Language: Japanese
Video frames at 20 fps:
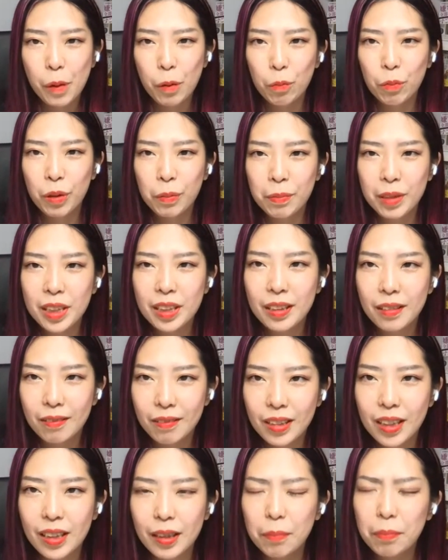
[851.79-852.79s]
思いますけ
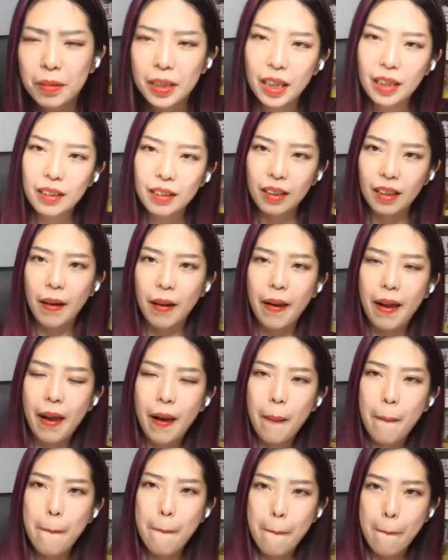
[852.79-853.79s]
どね。でもなんか、
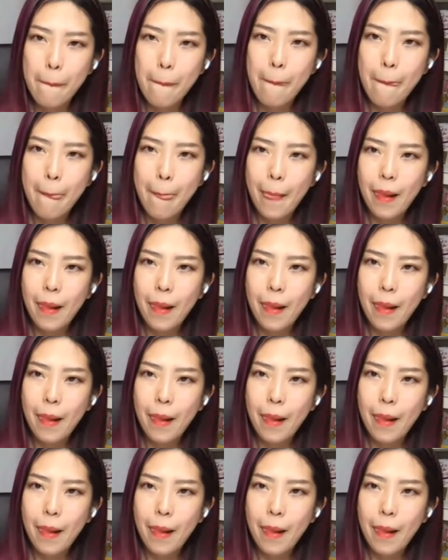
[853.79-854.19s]
うん。